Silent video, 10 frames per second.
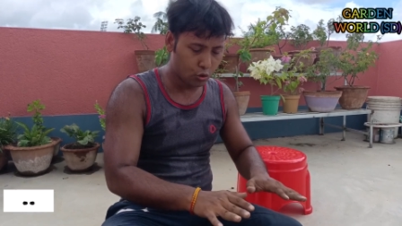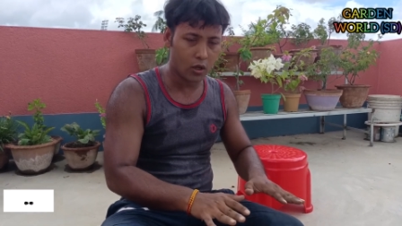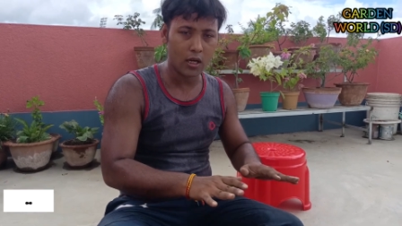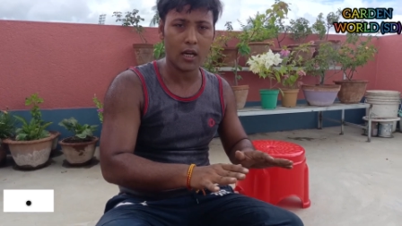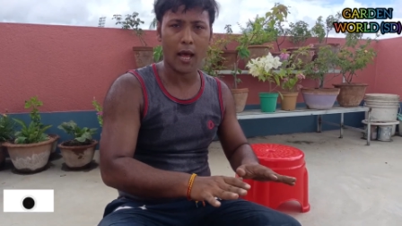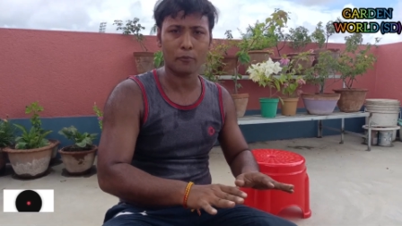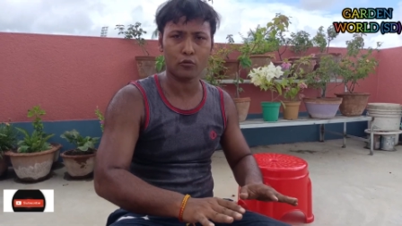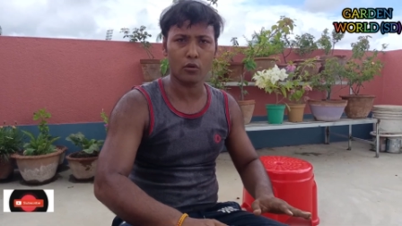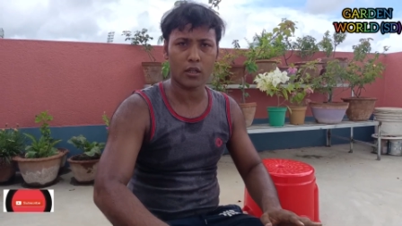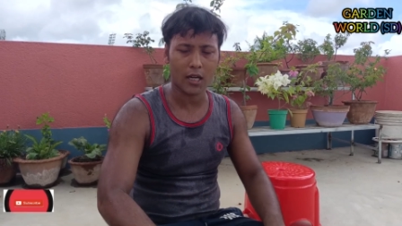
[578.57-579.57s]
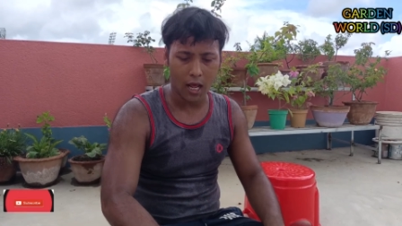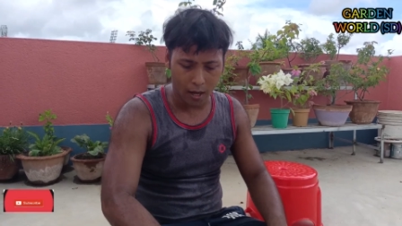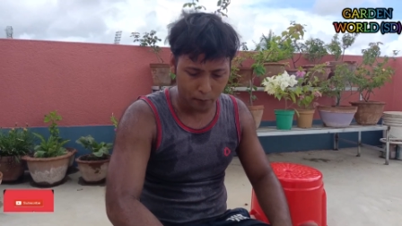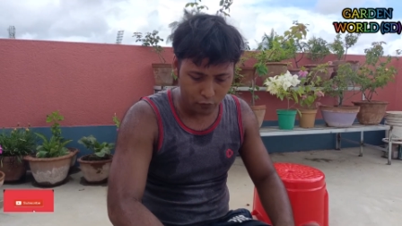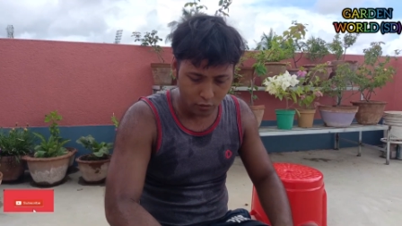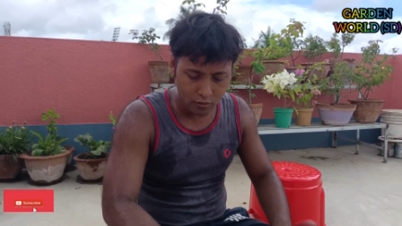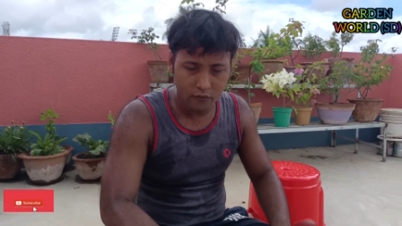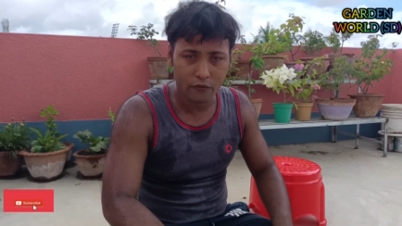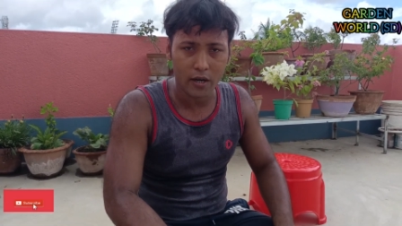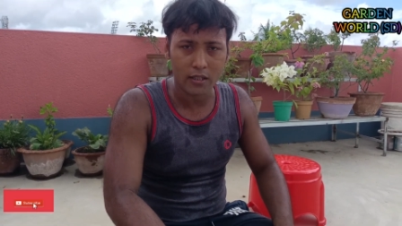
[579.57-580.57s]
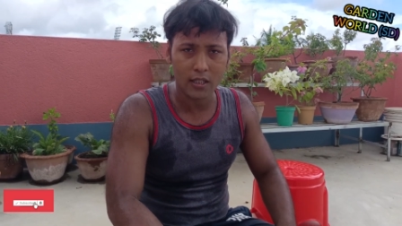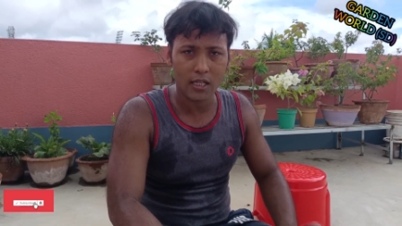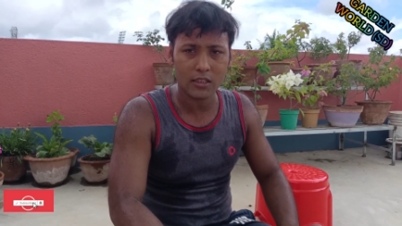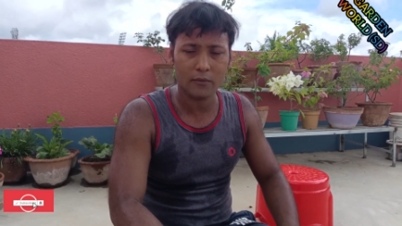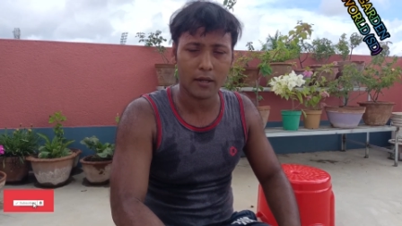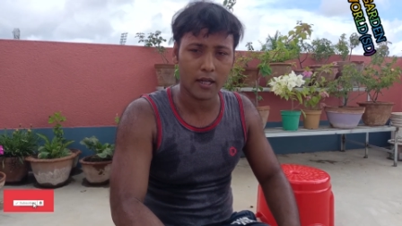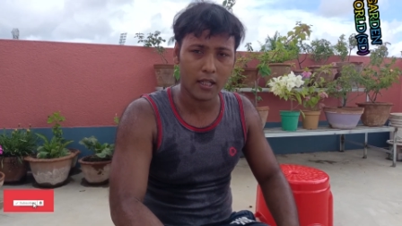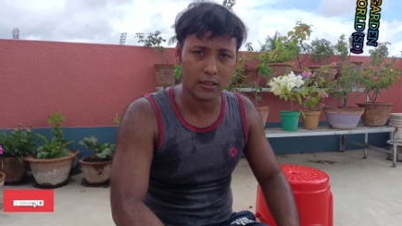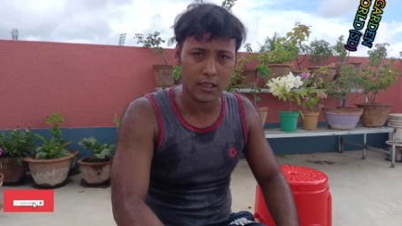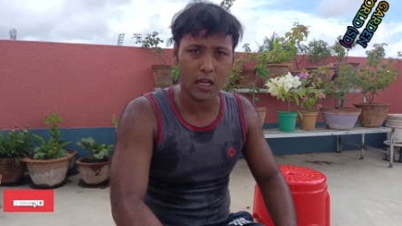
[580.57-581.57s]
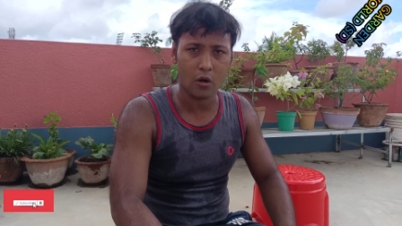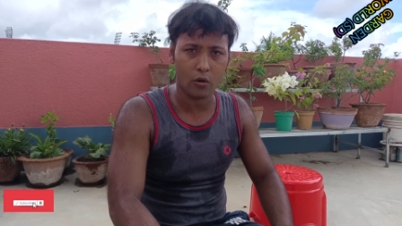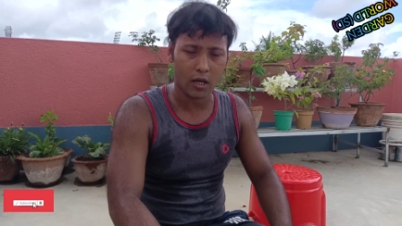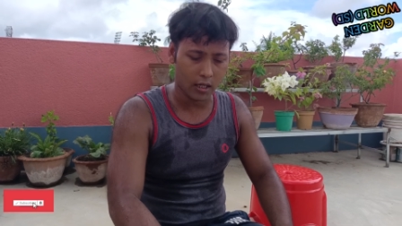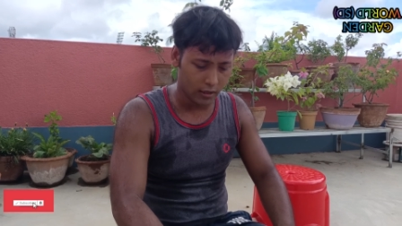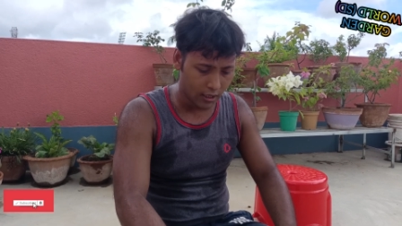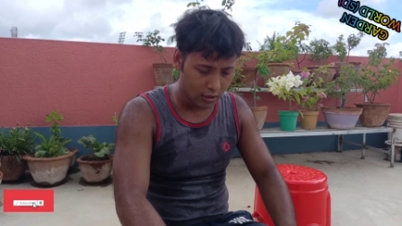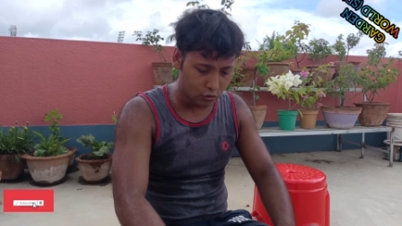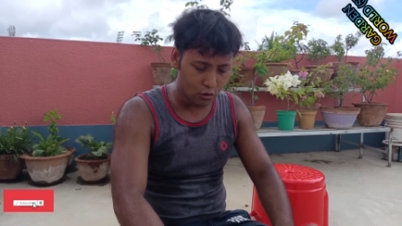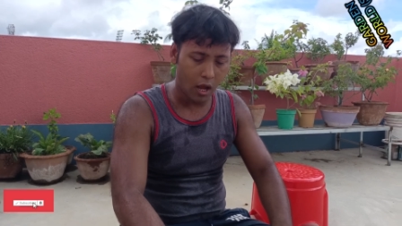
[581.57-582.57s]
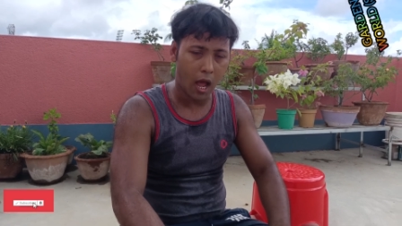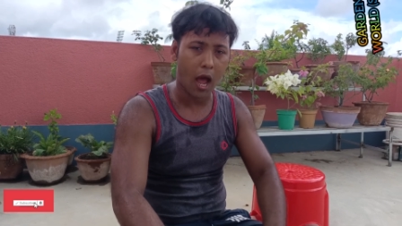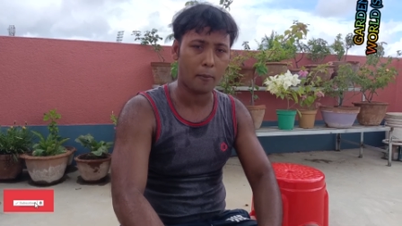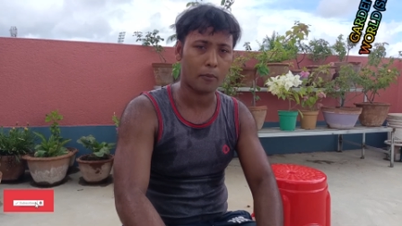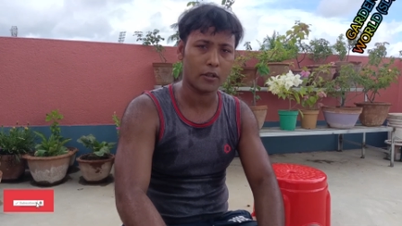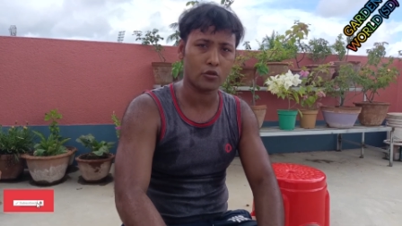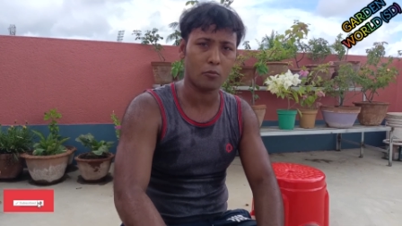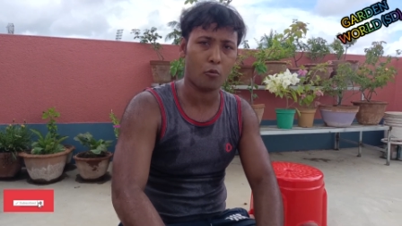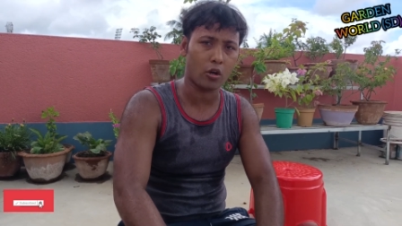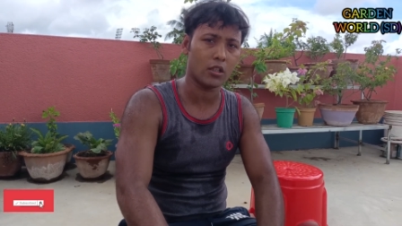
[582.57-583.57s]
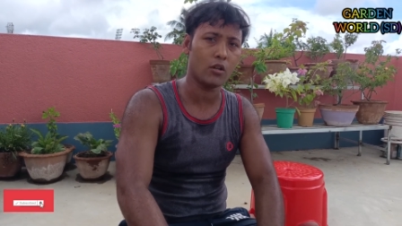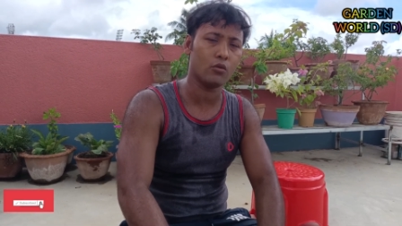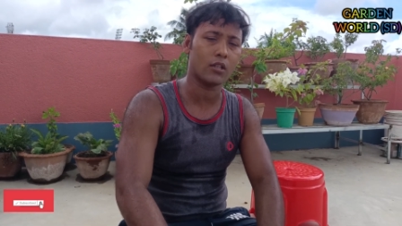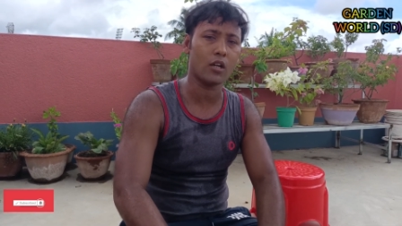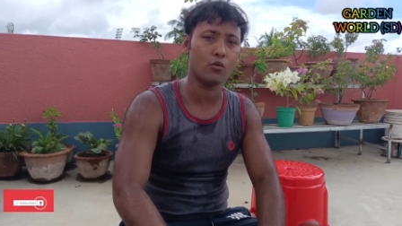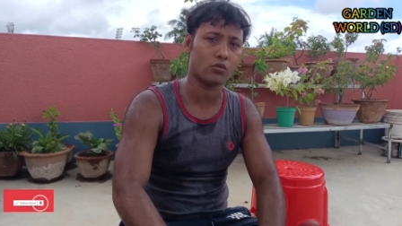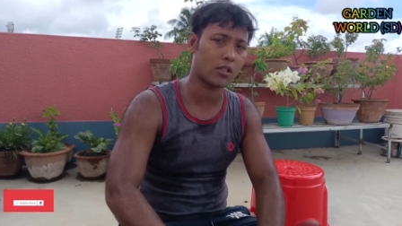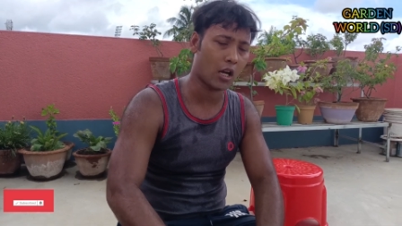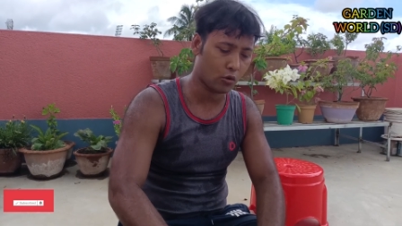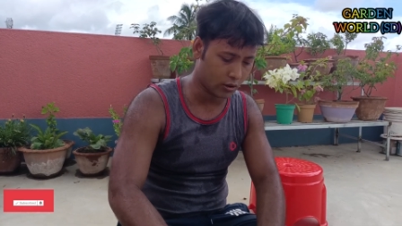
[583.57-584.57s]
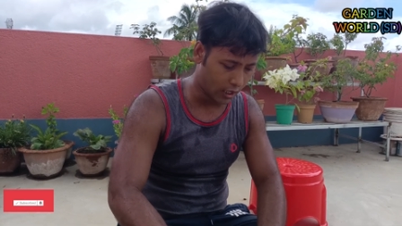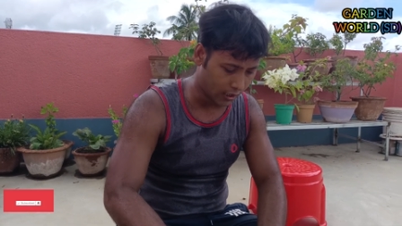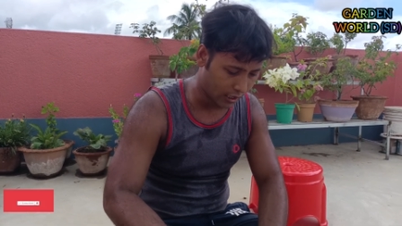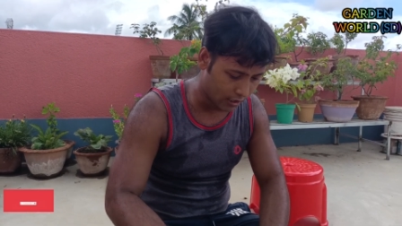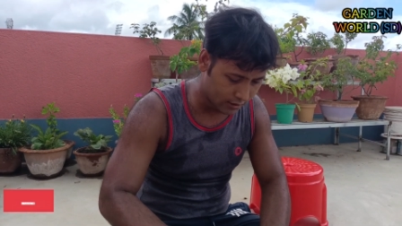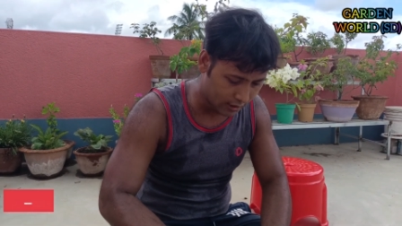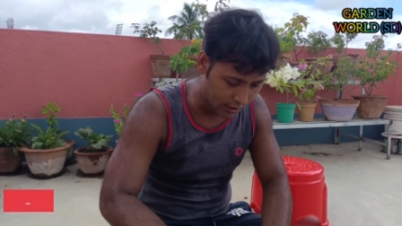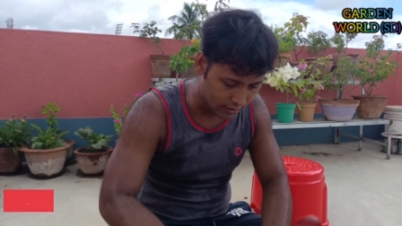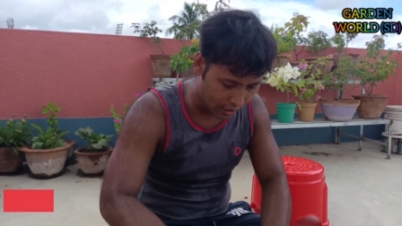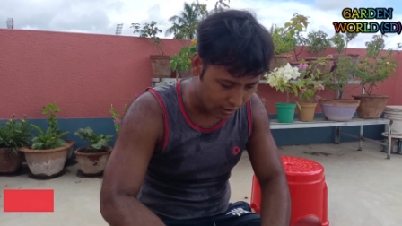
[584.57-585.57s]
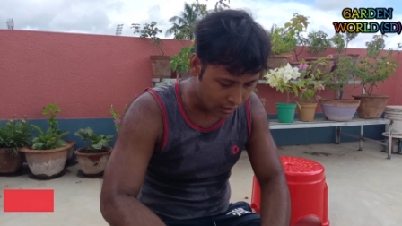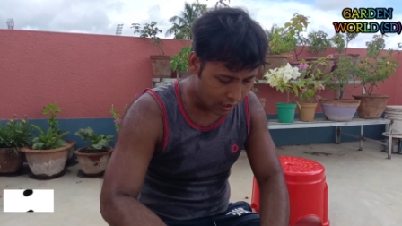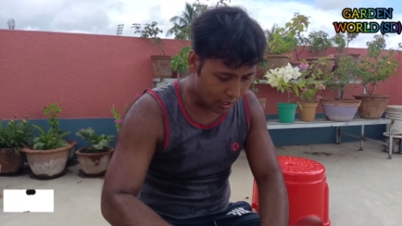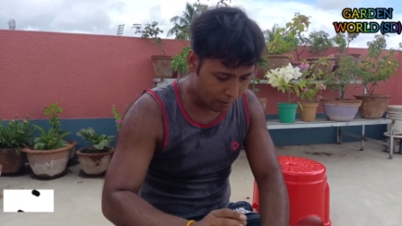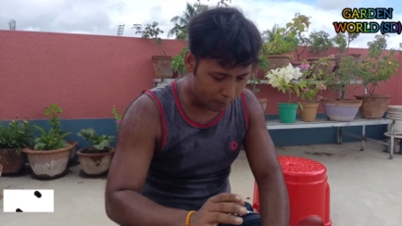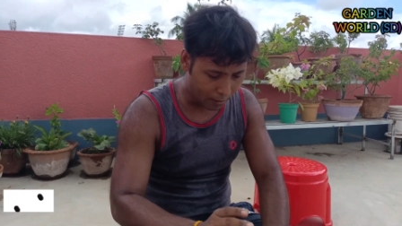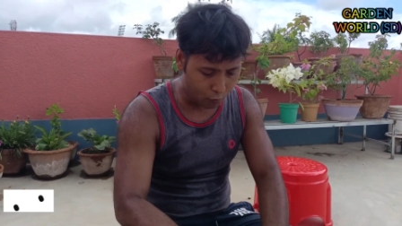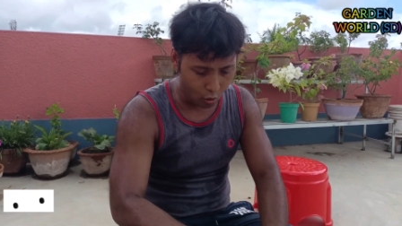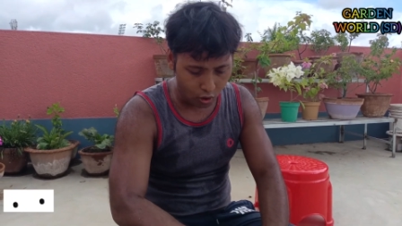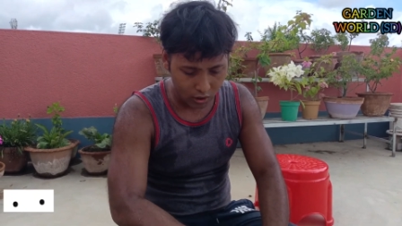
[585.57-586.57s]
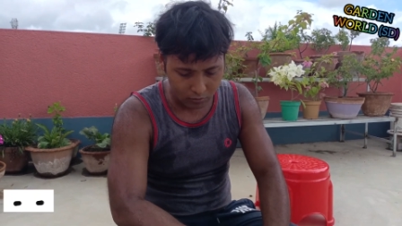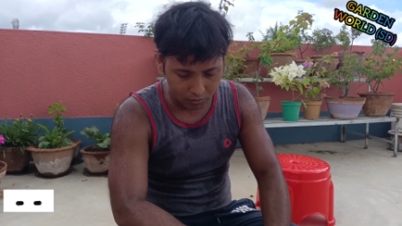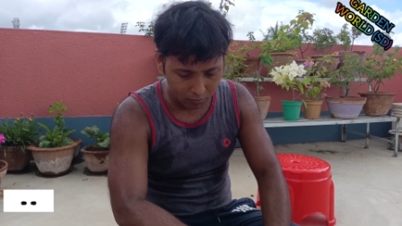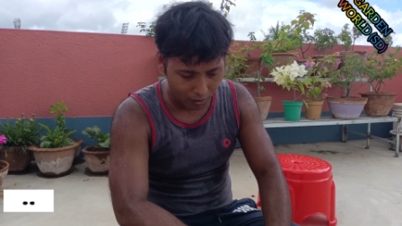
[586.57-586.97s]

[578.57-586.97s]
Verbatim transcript: थोड़ा नाप तोल कर आपको फर्टिलाइज़र वगैरह देना होगा नहीं तो आपके जो पौधे उनका नुकसान हो जाएगा इसी के साथ मैं आपको और एक